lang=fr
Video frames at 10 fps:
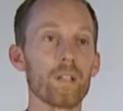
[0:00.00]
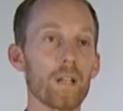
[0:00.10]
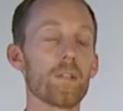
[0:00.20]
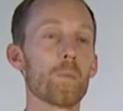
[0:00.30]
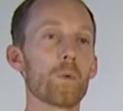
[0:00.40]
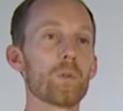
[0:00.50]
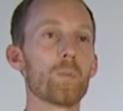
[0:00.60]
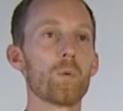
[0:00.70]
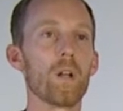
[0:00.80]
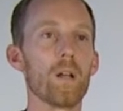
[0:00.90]
très
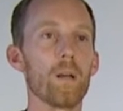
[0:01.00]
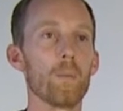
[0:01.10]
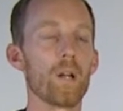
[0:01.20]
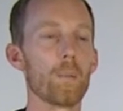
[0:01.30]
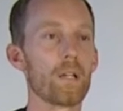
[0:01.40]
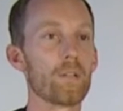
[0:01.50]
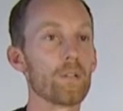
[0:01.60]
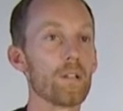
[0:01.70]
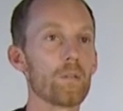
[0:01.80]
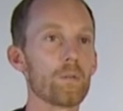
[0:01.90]
important pour la, pour la
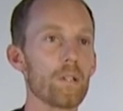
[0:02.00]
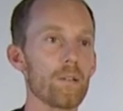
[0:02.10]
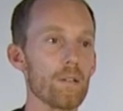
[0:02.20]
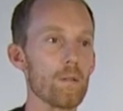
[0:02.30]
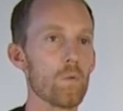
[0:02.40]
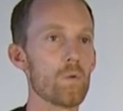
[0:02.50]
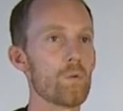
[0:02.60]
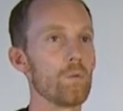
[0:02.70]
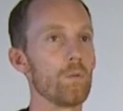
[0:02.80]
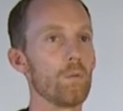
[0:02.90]
présentation des
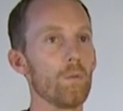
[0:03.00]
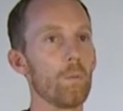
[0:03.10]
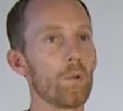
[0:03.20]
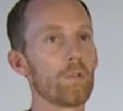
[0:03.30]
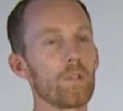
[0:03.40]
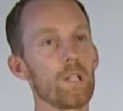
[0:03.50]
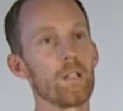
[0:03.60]
animaux. On, pense qu'il y a